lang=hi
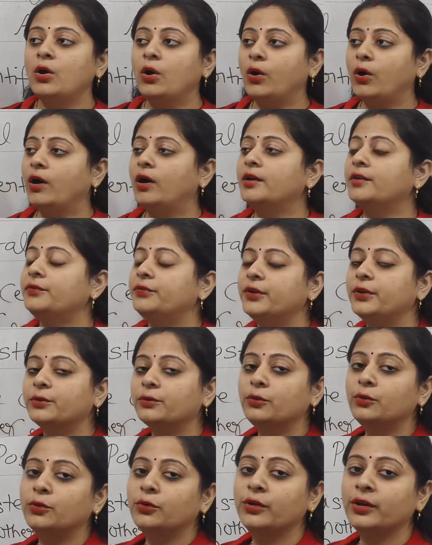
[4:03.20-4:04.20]
और फिर उन
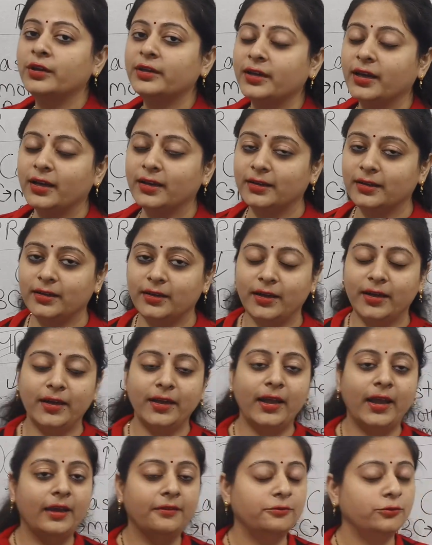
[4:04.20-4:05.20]
लोगों ने क्या करा
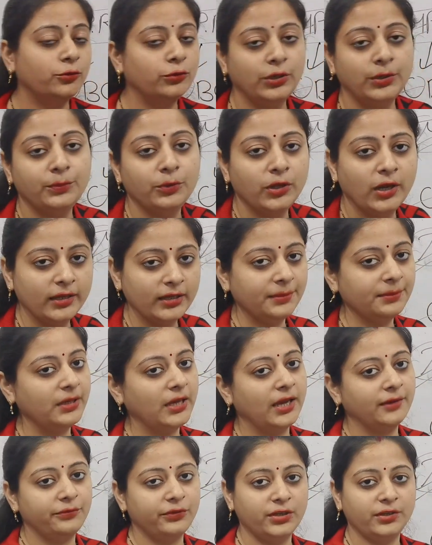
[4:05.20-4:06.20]
है उन्होंने बोला कि भाई
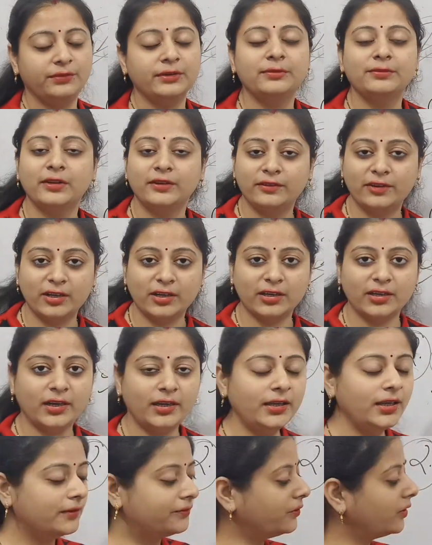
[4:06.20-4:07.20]
एफिडेविट बनवा कर
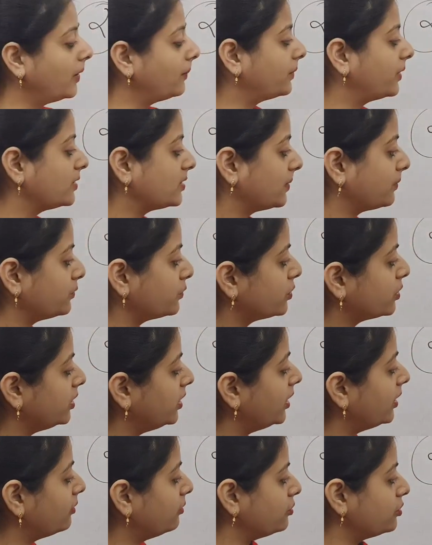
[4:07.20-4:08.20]
लाइए फिर आपका सब कुछ
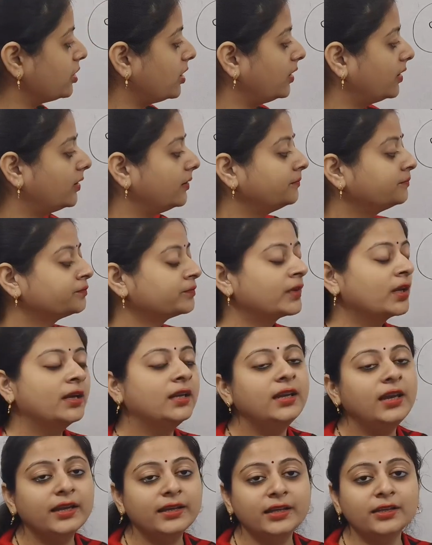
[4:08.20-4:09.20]
क्लियर हो जाएगा
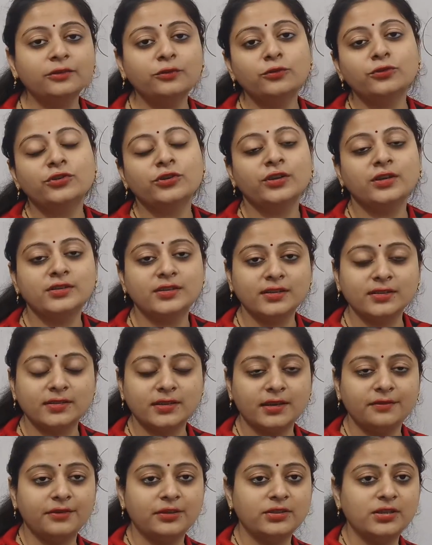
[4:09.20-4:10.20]
लेकिन कुछ रीजंस
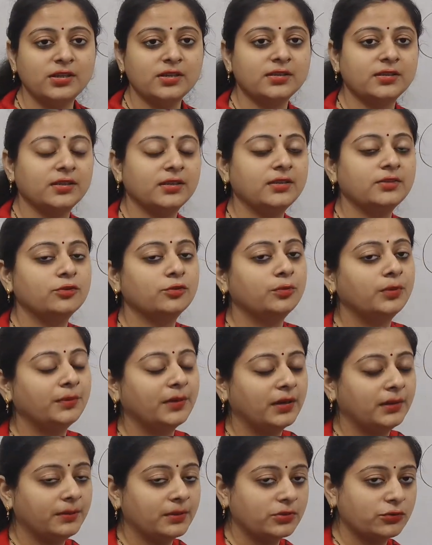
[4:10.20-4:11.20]
की वजह से जो भी
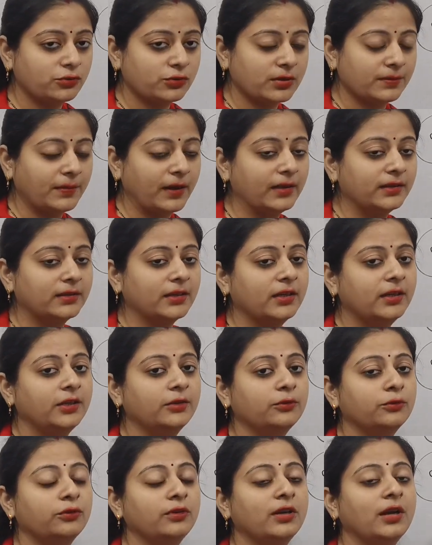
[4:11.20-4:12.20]
मैंने बच्चों से बात करी
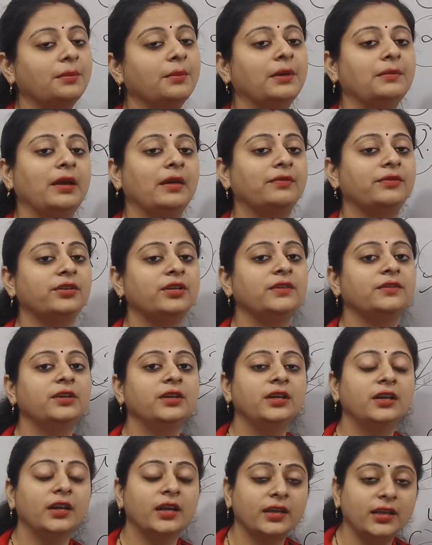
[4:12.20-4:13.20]
उन्होंने कहा मैम एफिडेविट
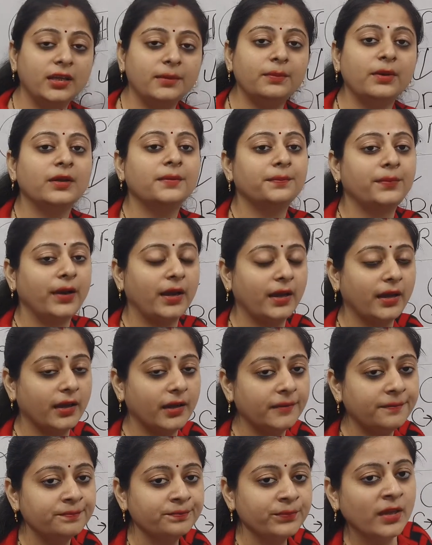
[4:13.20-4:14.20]
नहीं बन पाया
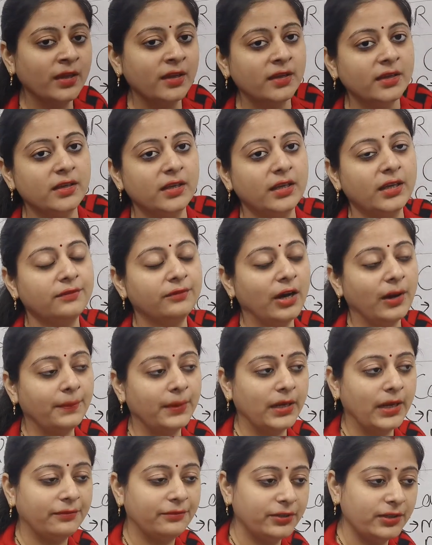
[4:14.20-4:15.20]
ठीक है वहाँ
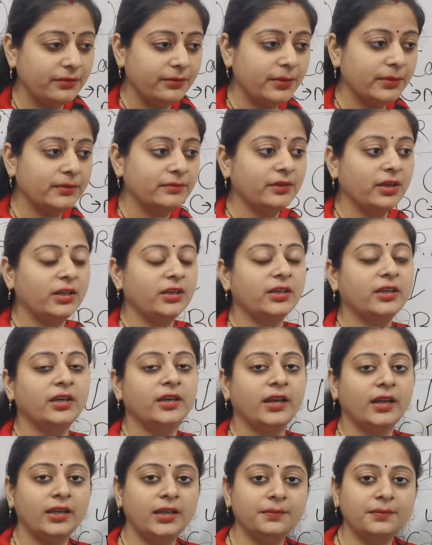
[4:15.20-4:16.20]
पर एफिडेविट बनवाने गए
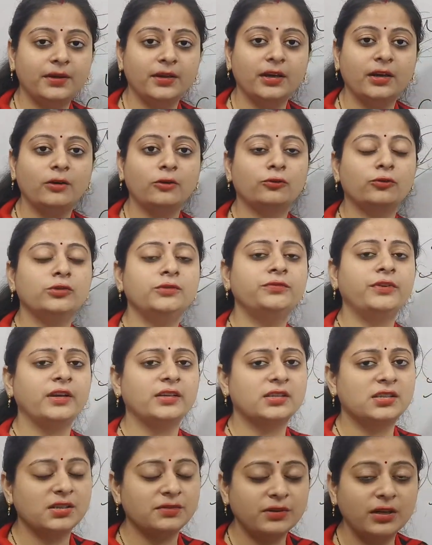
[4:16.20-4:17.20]
नहीं बना और कुछ
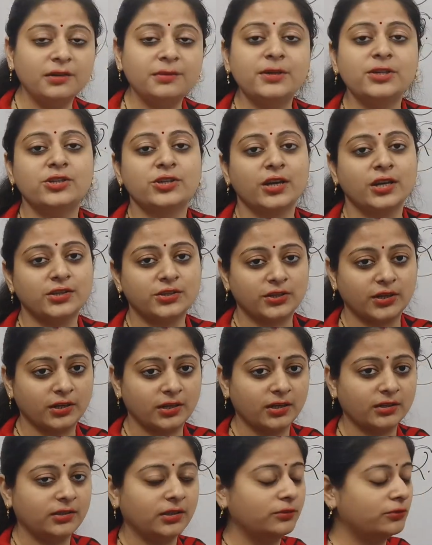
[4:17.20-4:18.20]
फेस्टिवल भी शायद चल
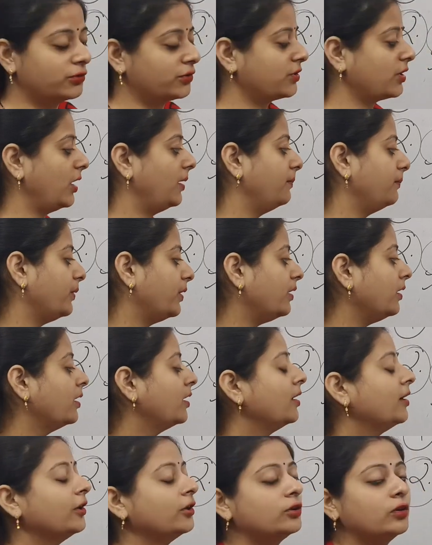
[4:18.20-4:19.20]
रहा था उस टाइम पर
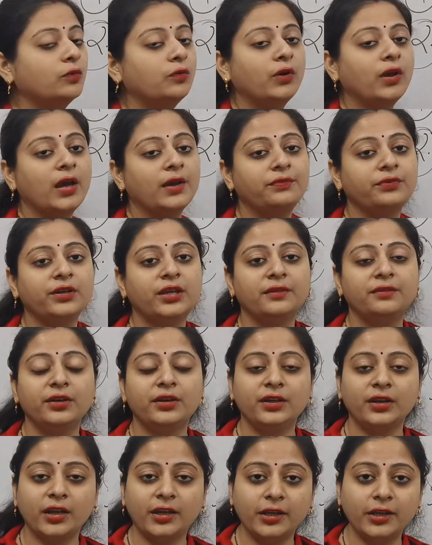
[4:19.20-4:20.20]
तो वो एफिडेविट
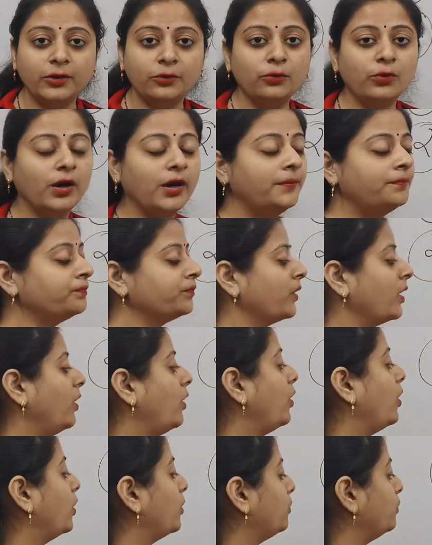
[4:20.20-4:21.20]
नहीं हुआ
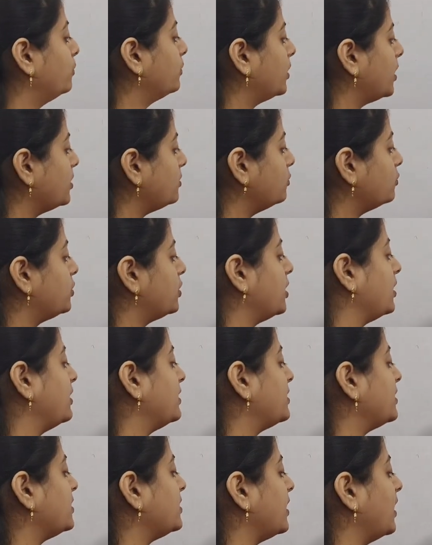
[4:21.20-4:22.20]
और उनका जो छः
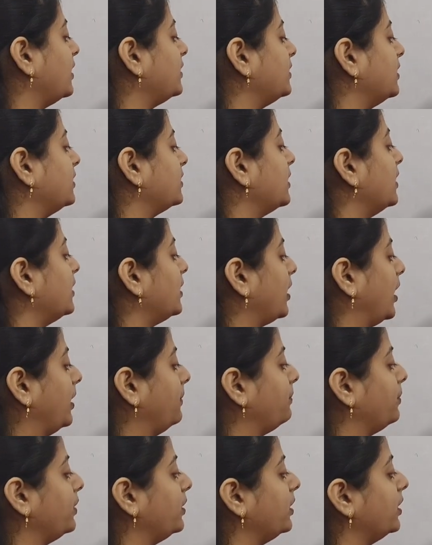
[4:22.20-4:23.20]
से सात दिन का टाइम
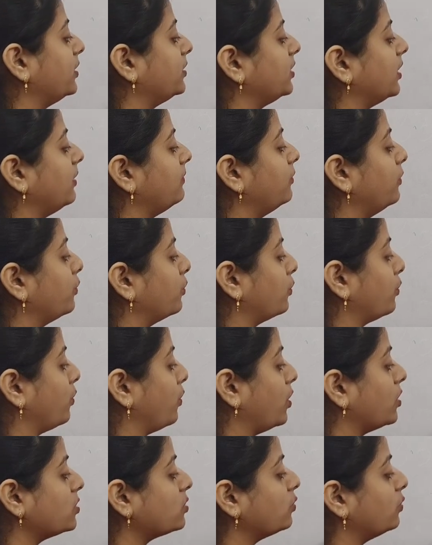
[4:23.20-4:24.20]
पीरियड था वो
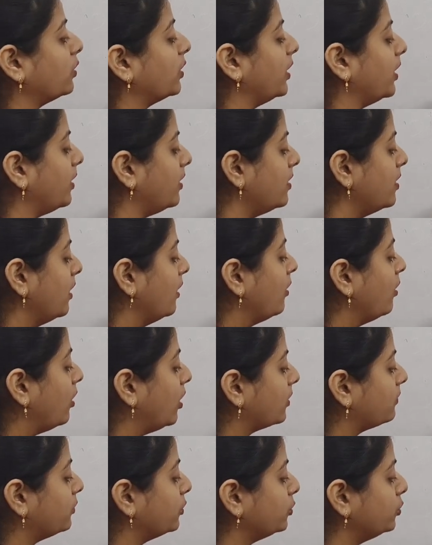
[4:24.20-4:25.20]
क्रॉस हो गया
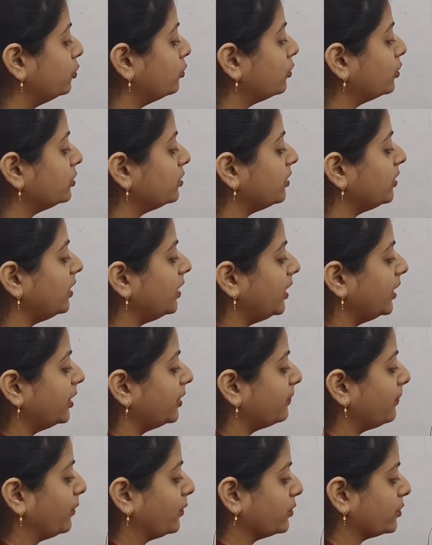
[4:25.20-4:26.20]
और वो दो दिन
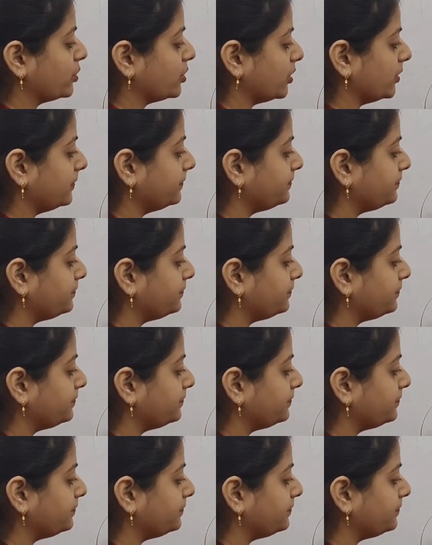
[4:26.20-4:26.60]
लेट पहुँचे